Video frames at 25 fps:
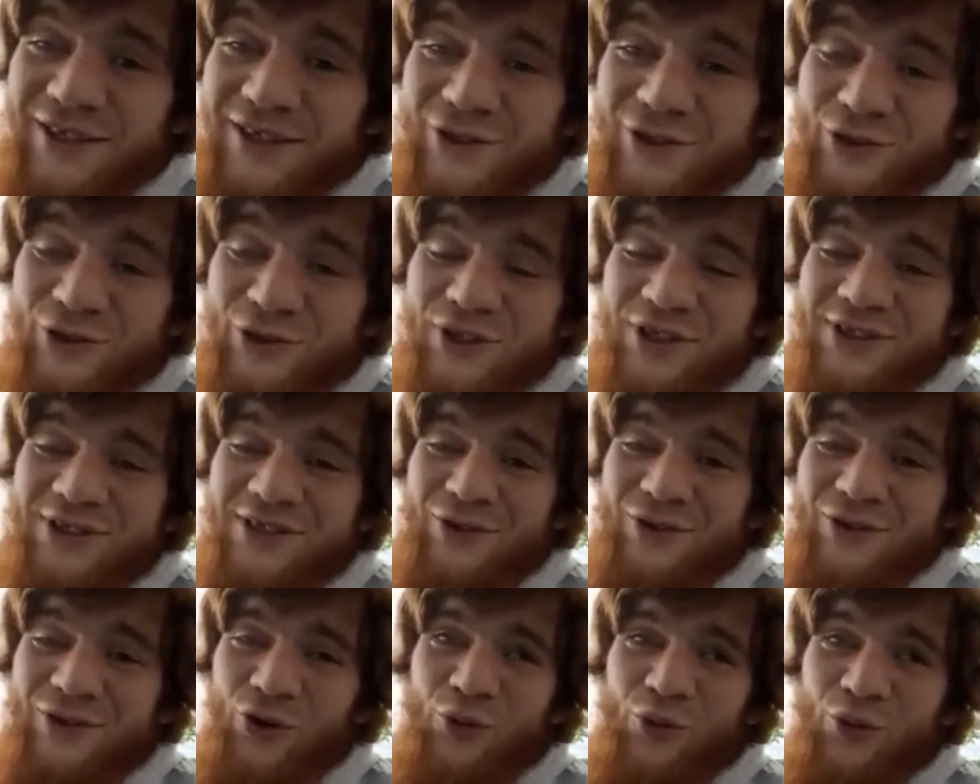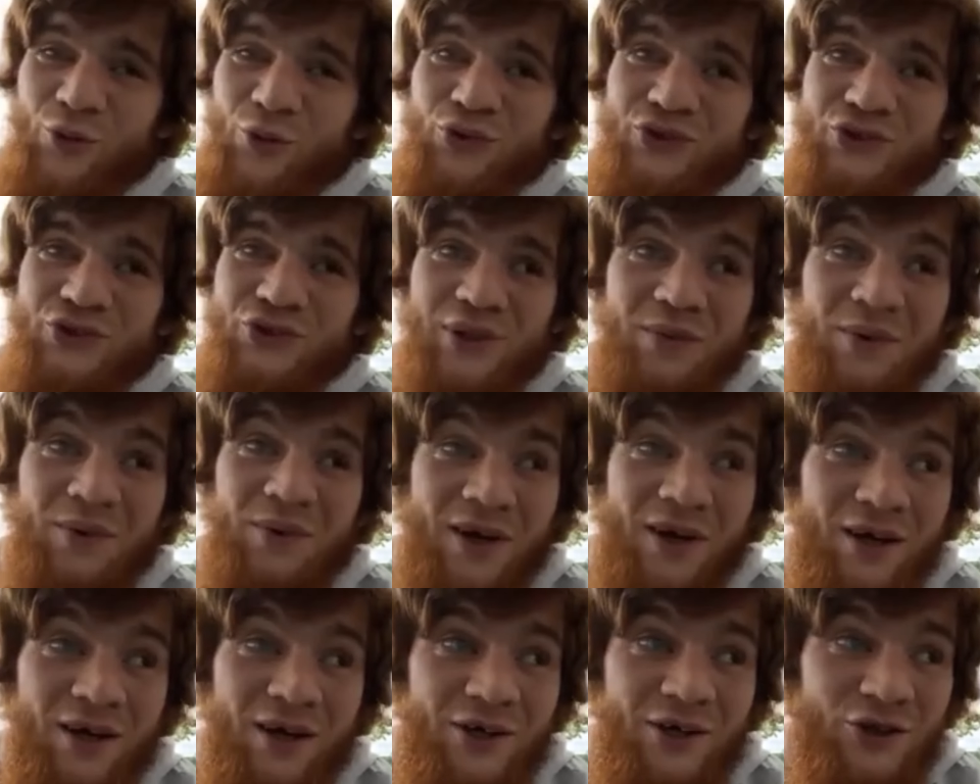где судейский корпус,
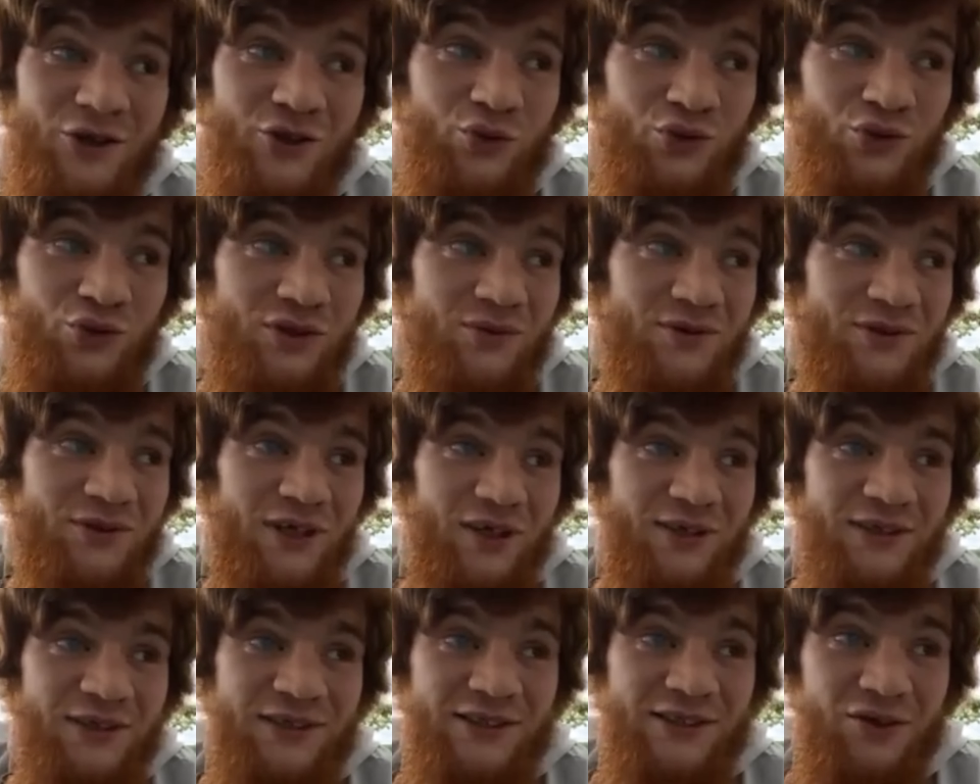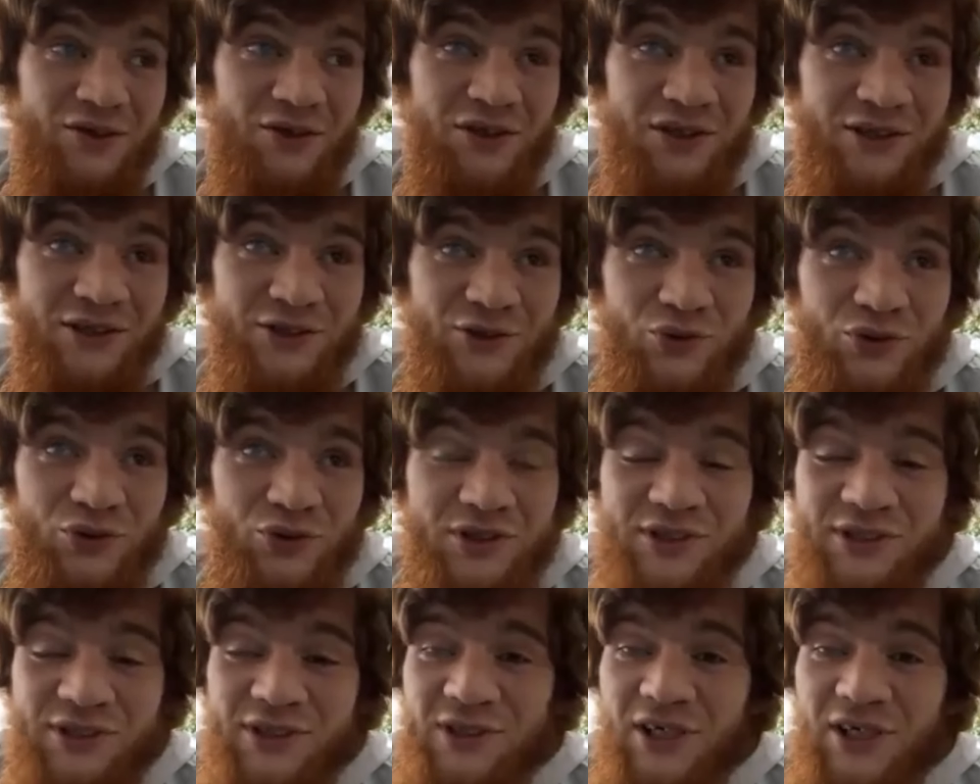там судьи взял, сел, где
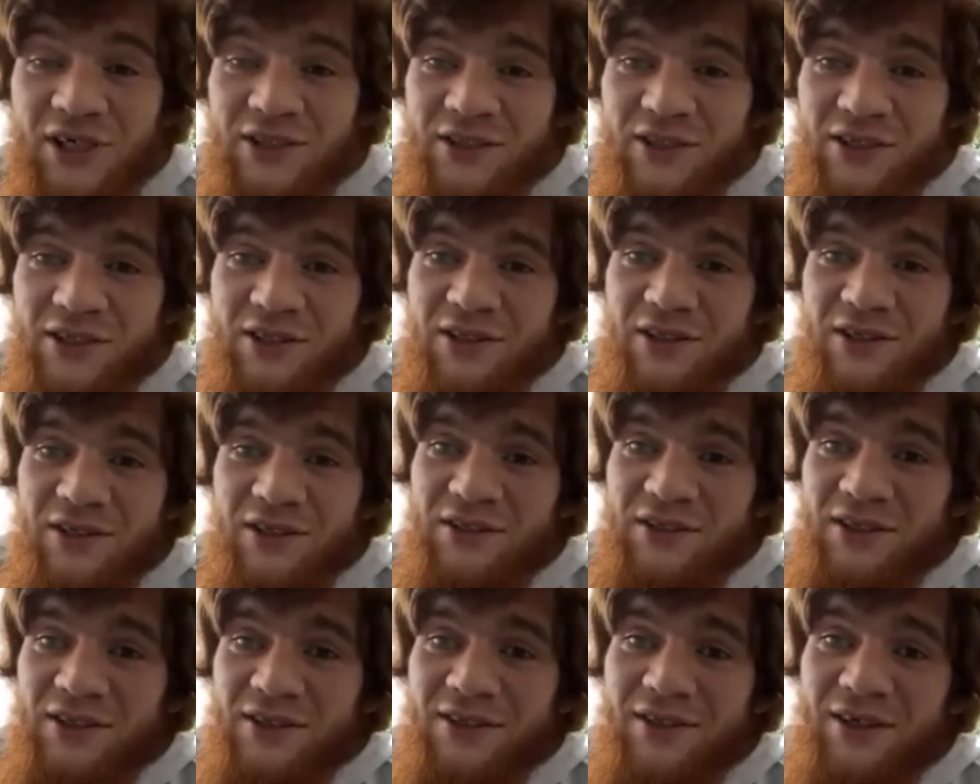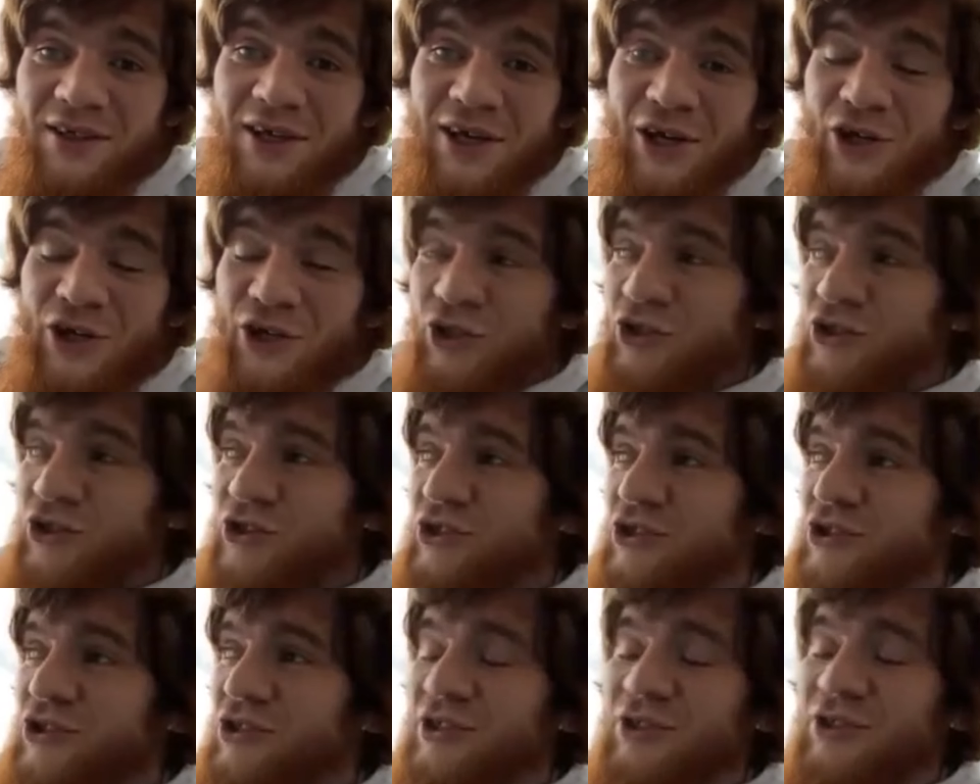судьи сидят, их не этот. И
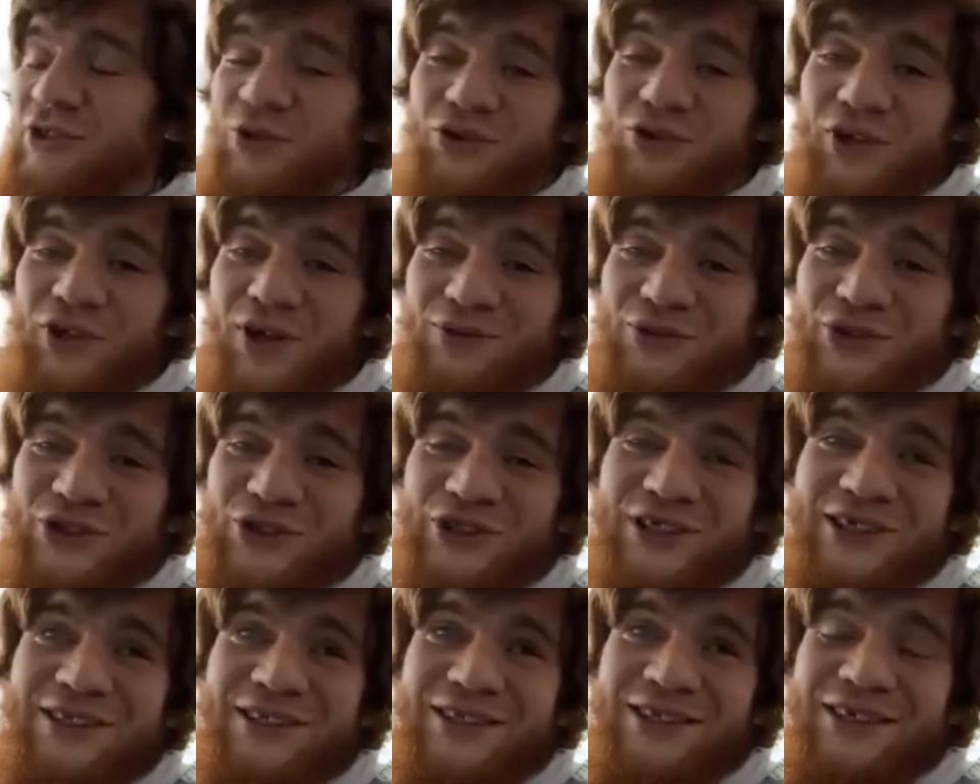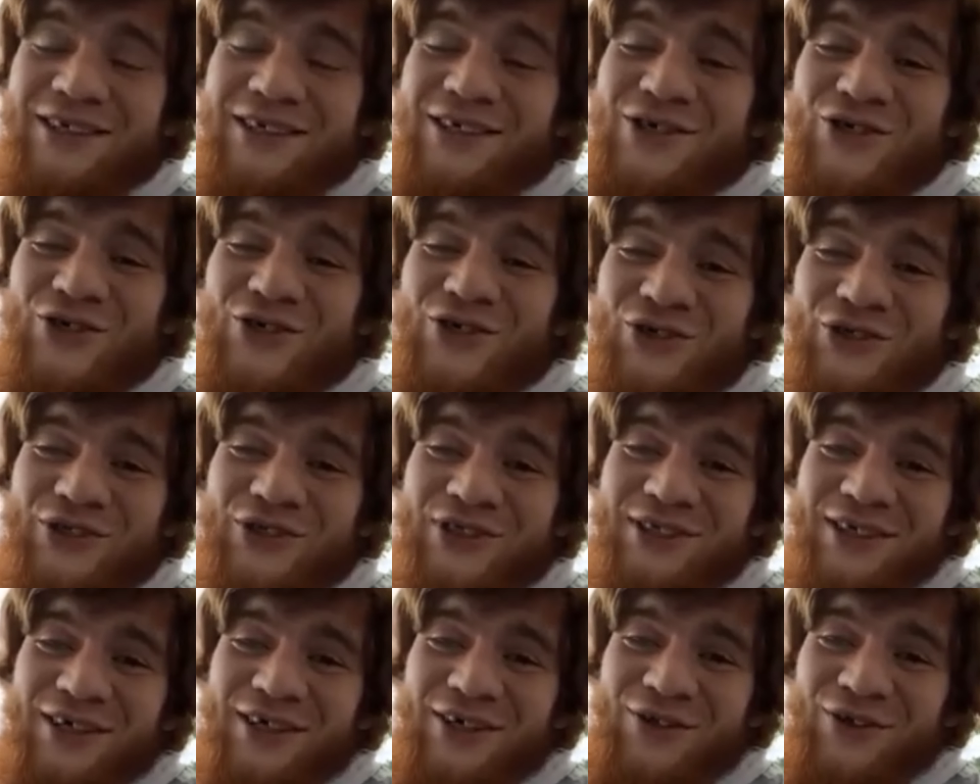сидит он там, часа три еще
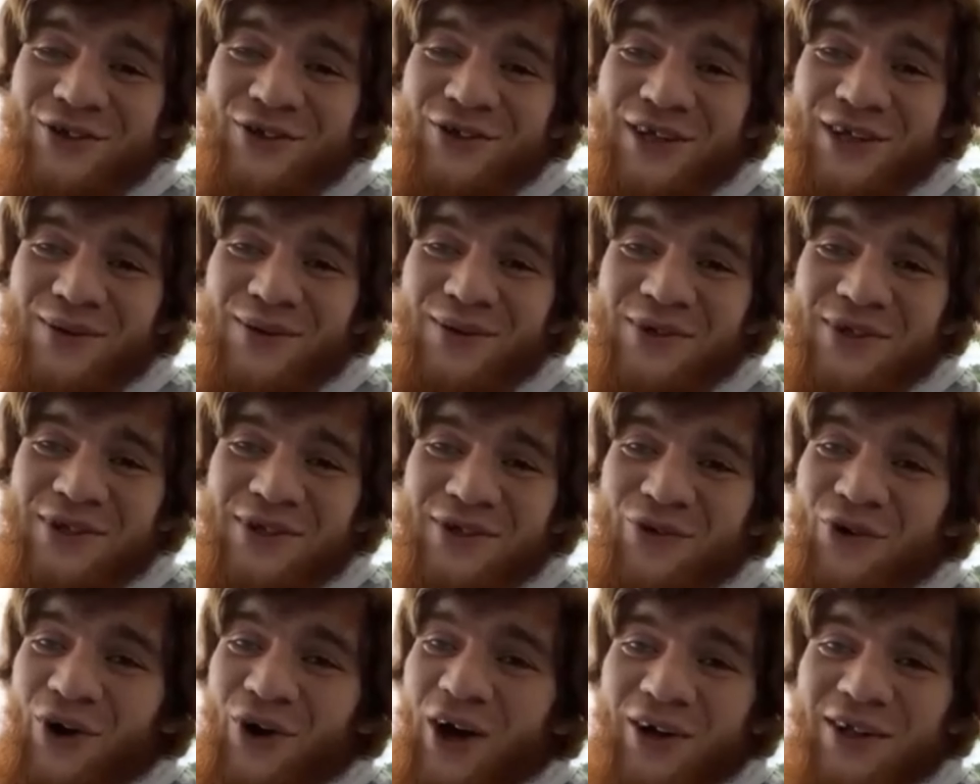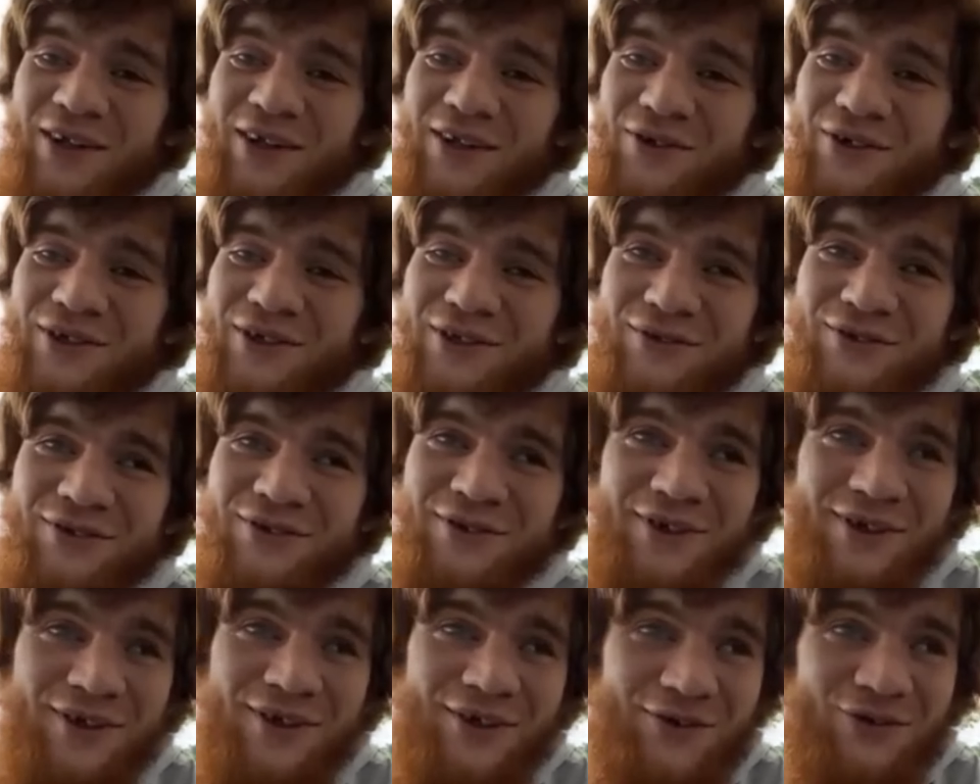сидел он там, а не уходил
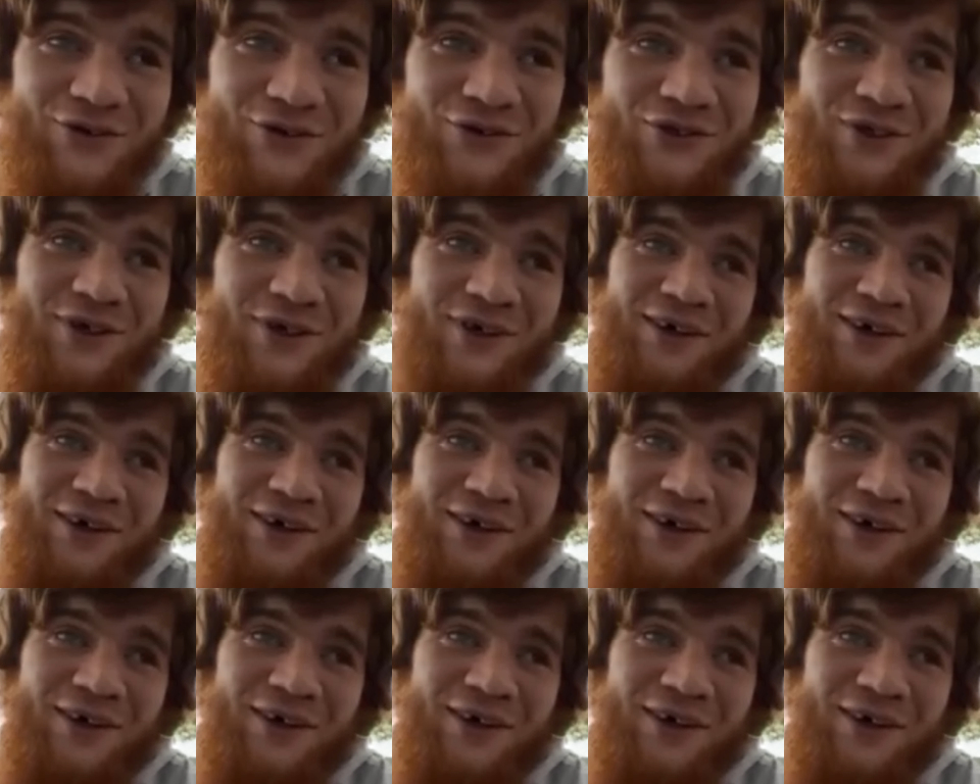оттуда, короче.